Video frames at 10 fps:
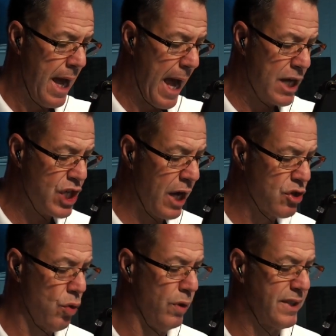à chaque
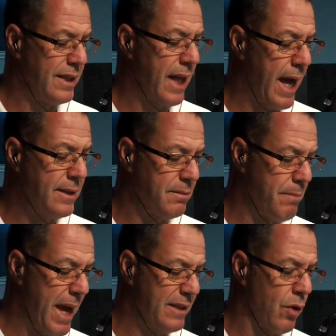jour, c'est 13
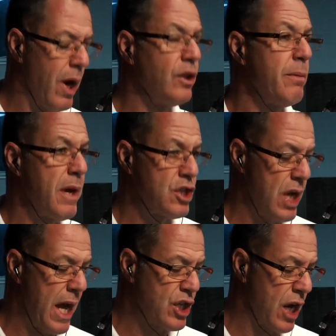maisons endommagées
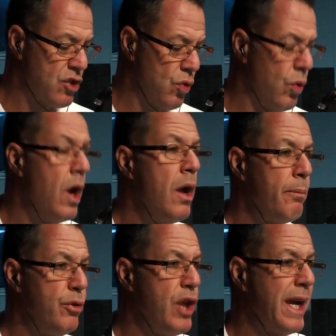à chaque jour
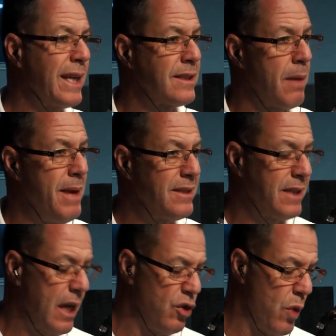plus de 400
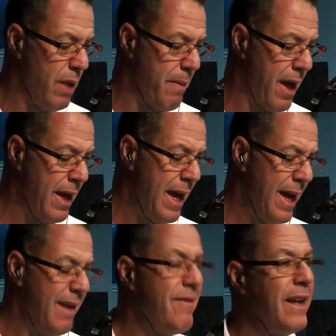blessés annuellement
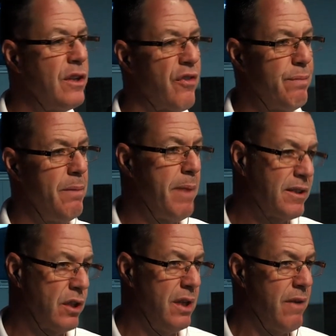et 29 000
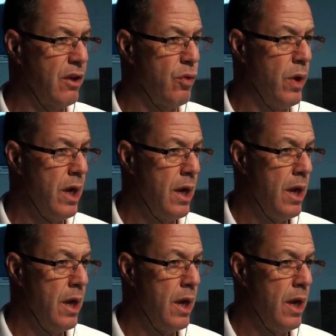personnes évacuées